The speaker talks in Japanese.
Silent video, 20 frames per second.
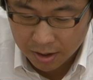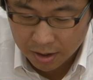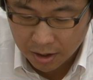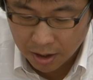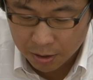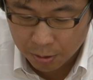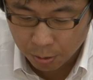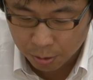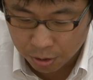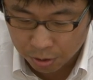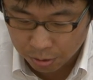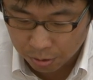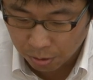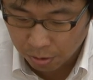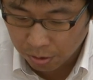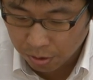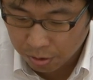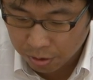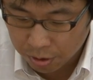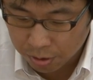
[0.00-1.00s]
係争中と
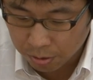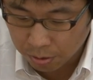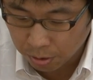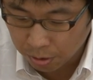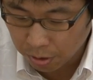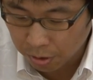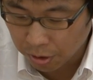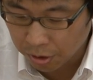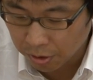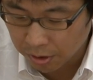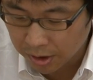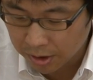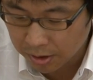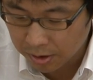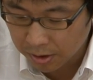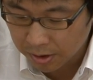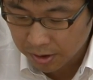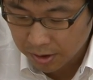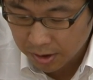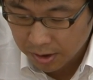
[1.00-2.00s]
いうことのようで
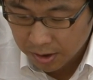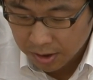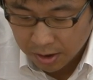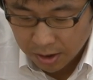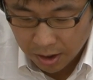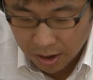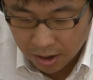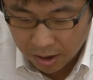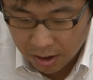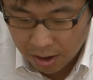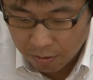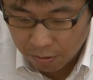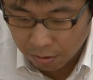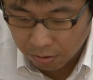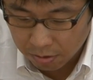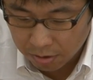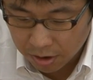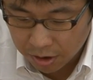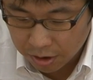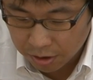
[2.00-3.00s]
す。えー、な
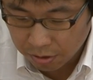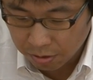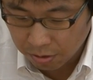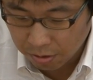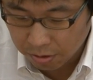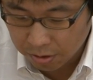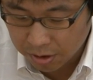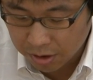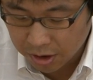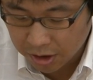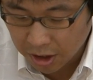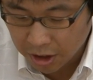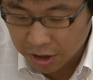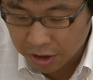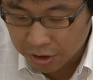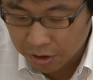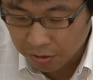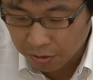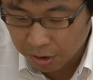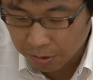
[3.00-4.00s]
お、一応指
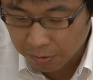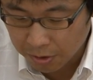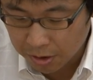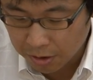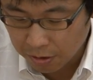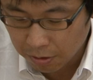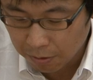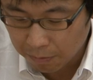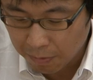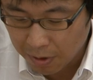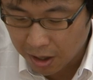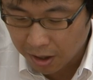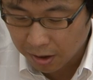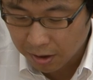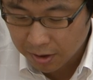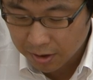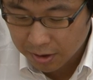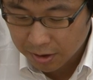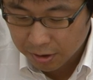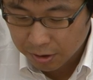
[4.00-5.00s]
摘しておきますと、
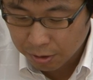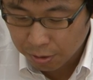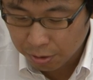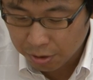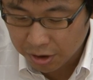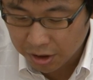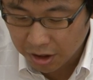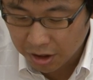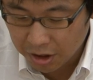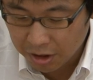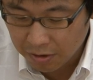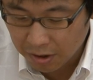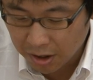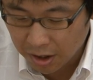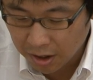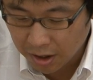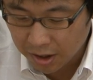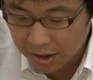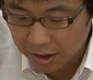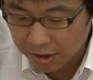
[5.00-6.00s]
まあ、常識的には
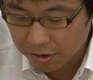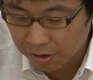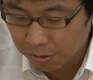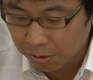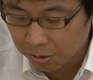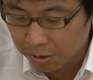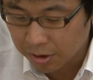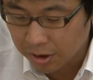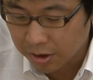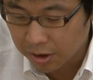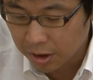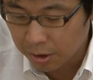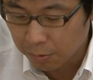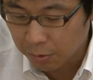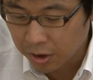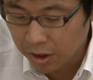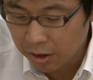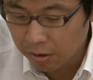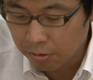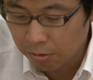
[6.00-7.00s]
考えにくいことですけど
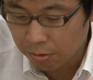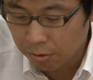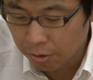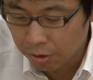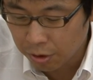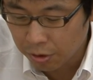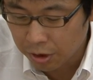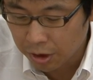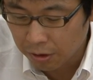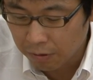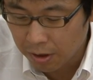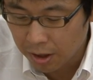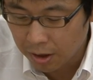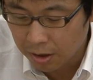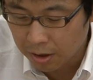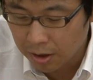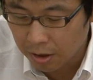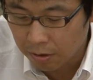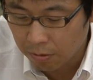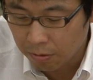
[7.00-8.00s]
も、現行法において
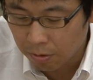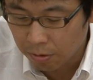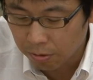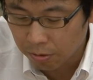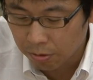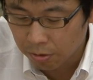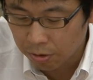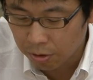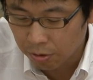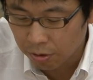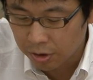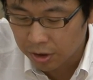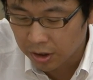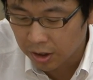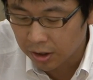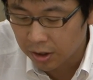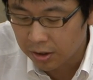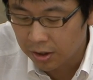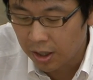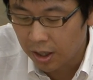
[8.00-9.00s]
は学校の教師
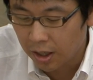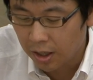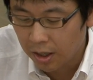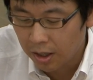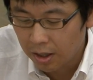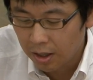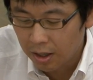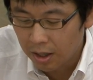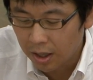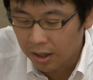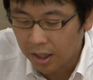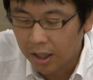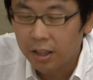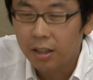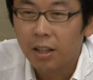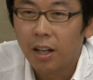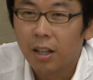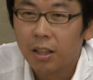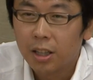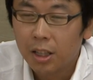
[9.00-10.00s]
がですね、派
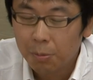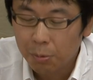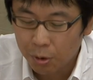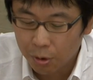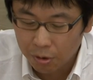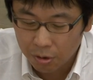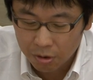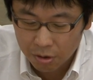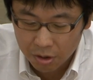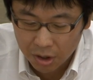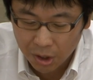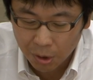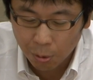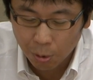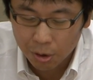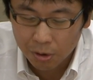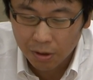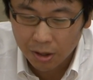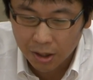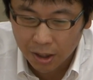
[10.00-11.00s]
遣であっても違
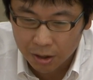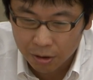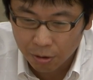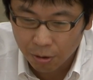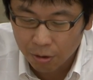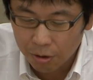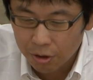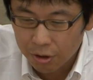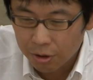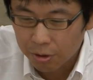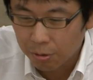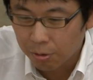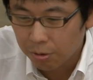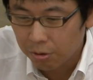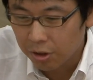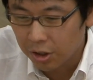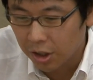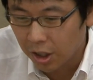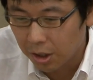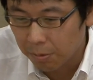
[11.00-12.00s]
法ではないという
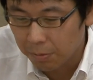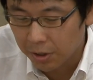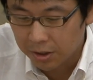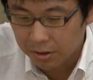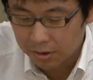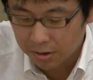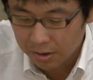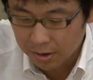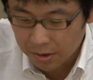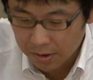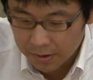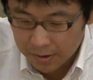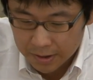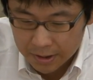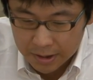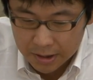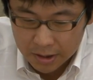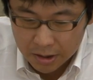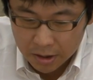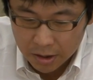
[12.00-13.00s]
ことになります。
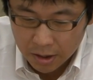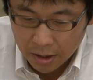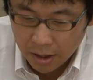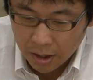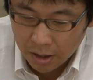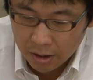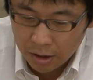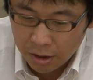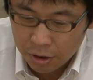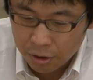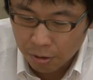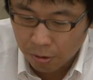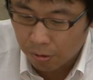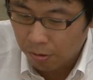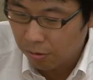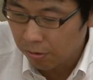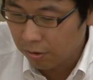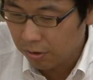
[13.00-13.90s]
えー、以上、